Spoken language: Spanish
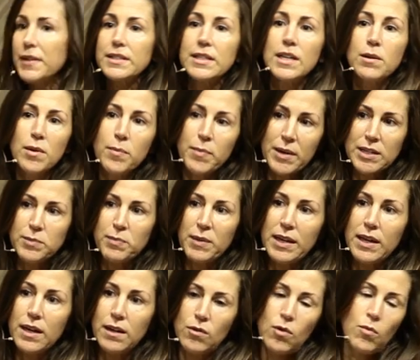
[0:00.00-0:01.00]
silver para
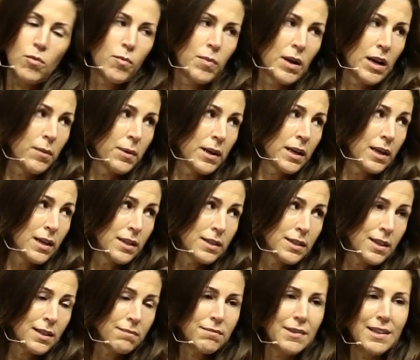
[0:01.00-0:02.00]
explicar como palabra
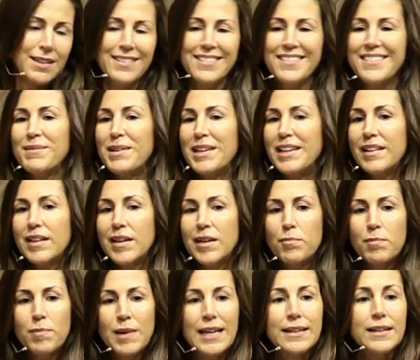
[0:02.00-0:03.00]
inglesa ¿eh? viene de
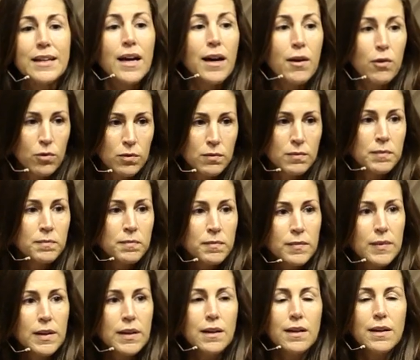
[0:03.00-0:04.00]
plateado. ¿Mm?
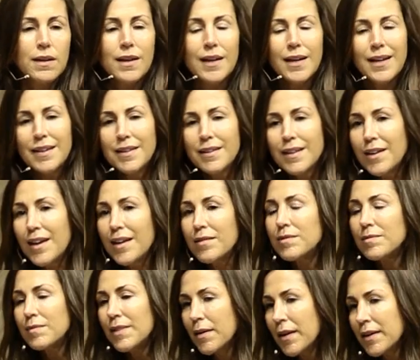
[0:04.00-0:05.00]
Eh,
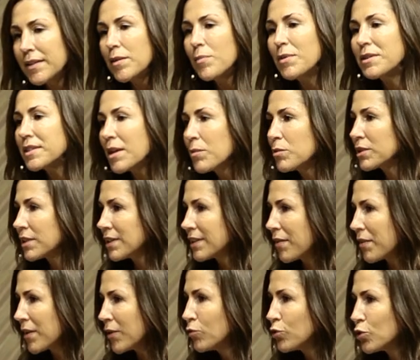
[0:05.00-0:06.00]
la gente pensamos que se
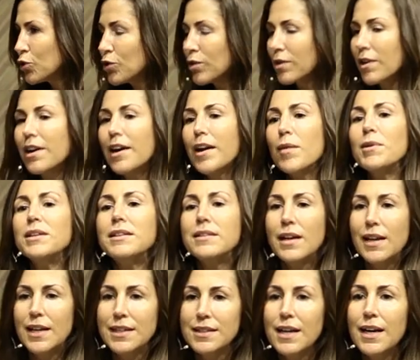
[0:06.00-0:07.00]
hace alusión claramente
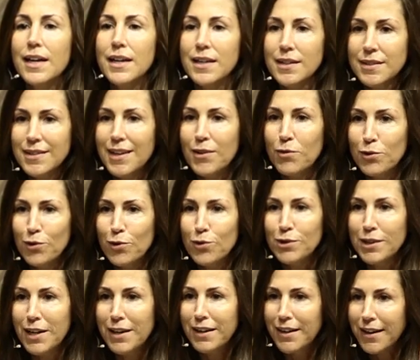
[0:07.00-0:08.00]
a las canas, a cuando nos
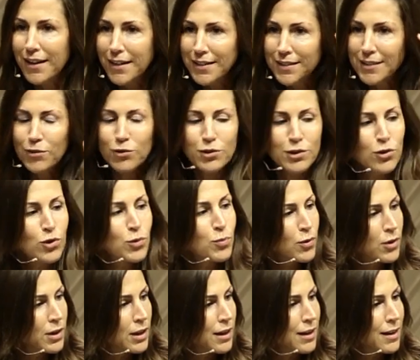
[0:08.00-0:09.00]
salen canas y entonces se nos
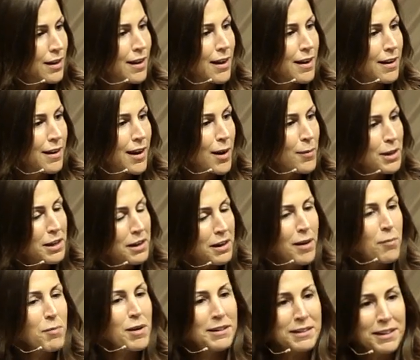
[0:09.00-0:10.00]
pone la
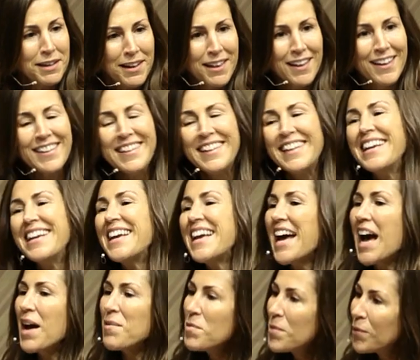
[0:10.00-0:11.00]
cabellera plateada.
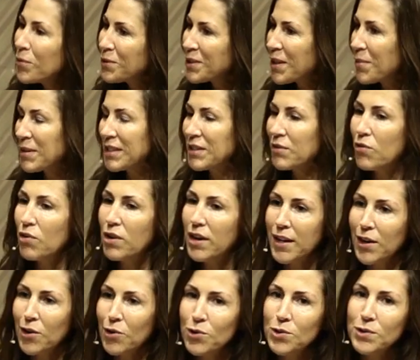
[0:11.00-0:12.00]
A mí me gusta más
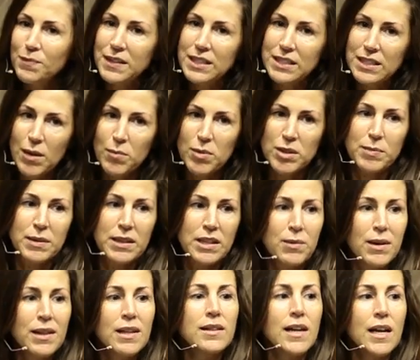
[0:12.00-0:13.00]
enfocarlo desde la
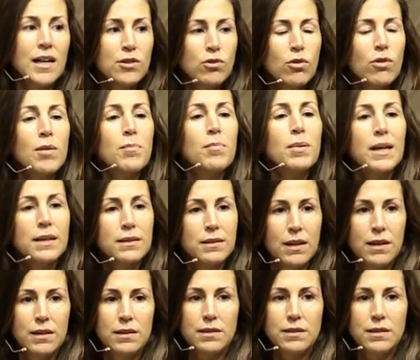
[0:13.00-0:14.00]
perspectiva del talento de
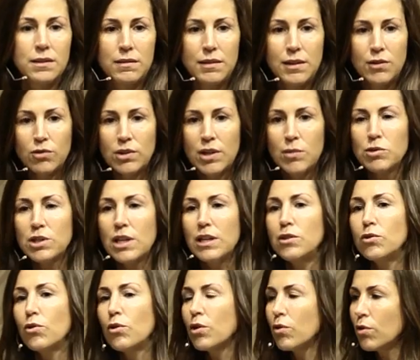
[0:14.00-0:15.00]
plata, es decir, no tenemos
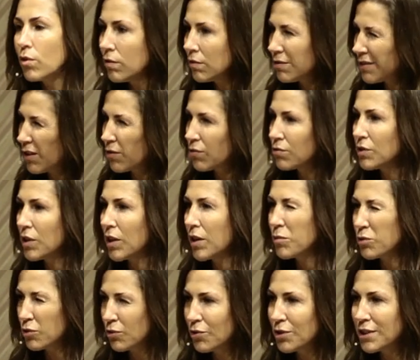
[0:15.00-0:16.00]
talento de oro, ya lo
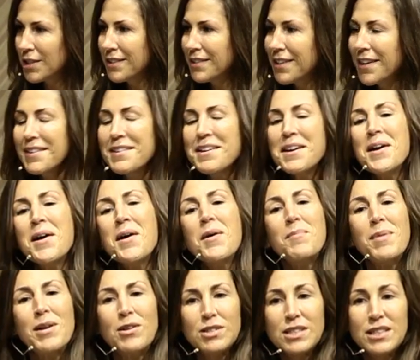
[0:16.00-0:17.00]
conseguimos con 80,
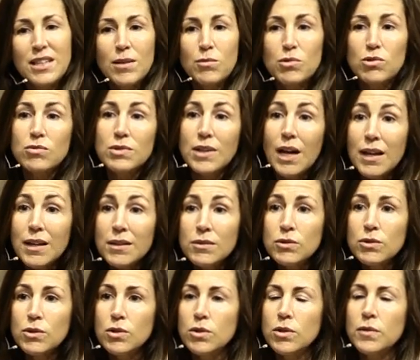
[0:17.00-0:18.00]
pero si tenemos un
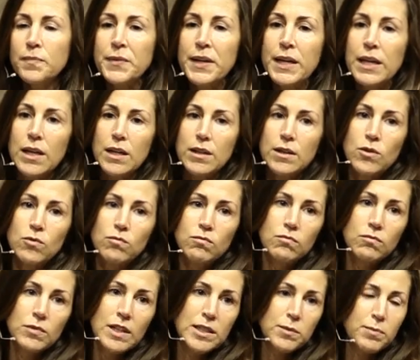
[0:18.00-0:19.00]
talento de
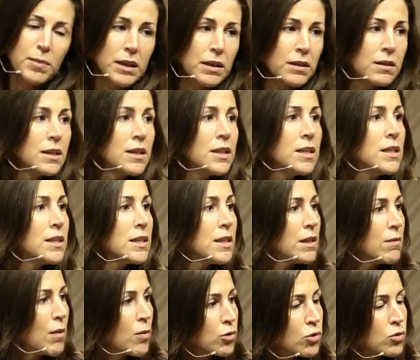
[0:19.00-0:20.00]
un expertise y
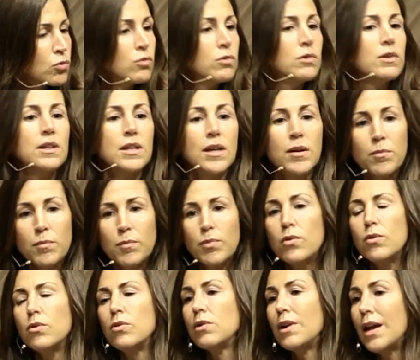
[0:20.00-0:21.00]
llevamos un
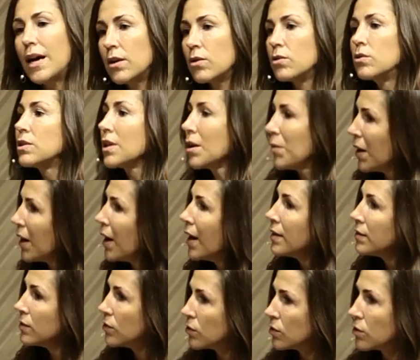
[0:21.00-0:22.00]
tiempo largo
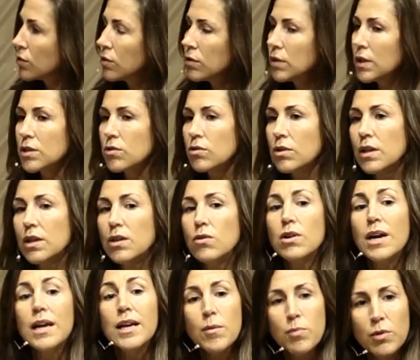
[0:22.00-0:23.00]
trabajando, ¿no? que es lo que digo
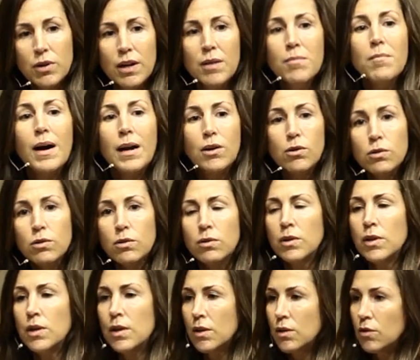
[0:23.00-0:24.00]
que hay que poner en valor,
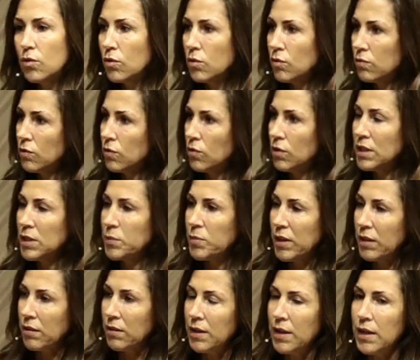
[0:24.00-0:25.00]
no, no
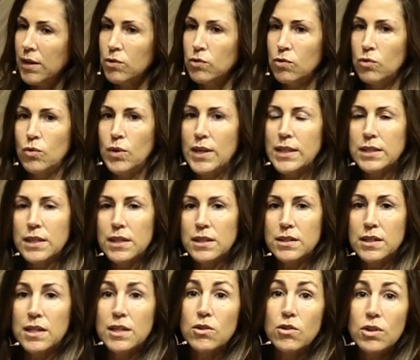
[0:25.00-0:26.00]
despreciar toda esa
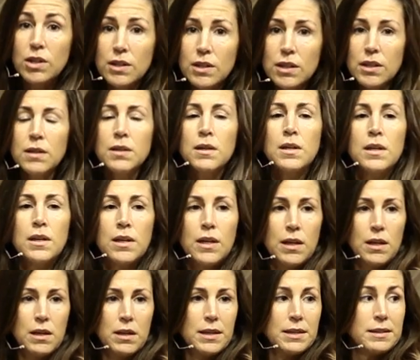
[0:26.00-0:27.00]
seniority
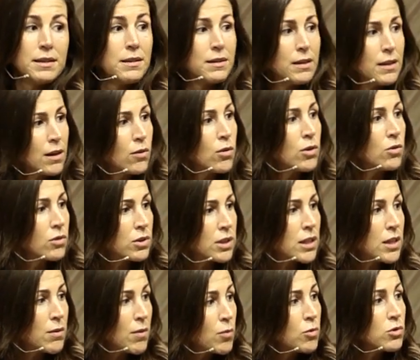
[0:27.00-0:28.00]
eh, que se tiene cuando se
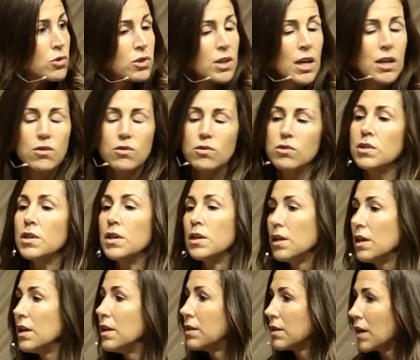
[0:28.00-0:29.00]
lleva muchos años
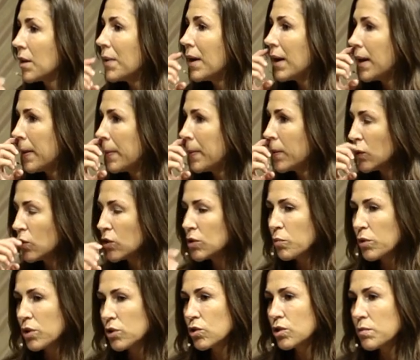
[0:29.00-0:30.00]
eh, trabajando. Entonces,
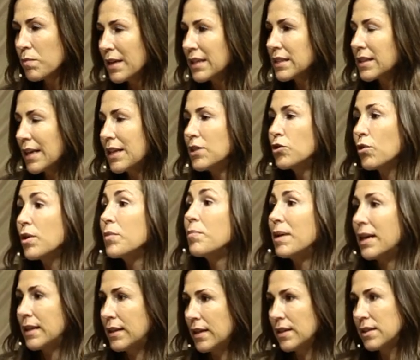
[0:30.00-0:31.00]
por eso es más talento de
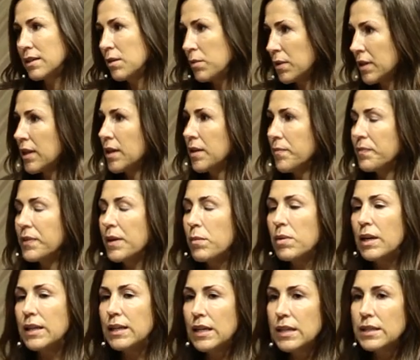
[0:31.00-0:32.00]
plata, silver de
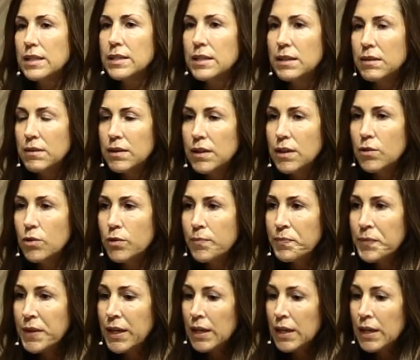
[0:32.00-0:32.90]
plata en ese sentido.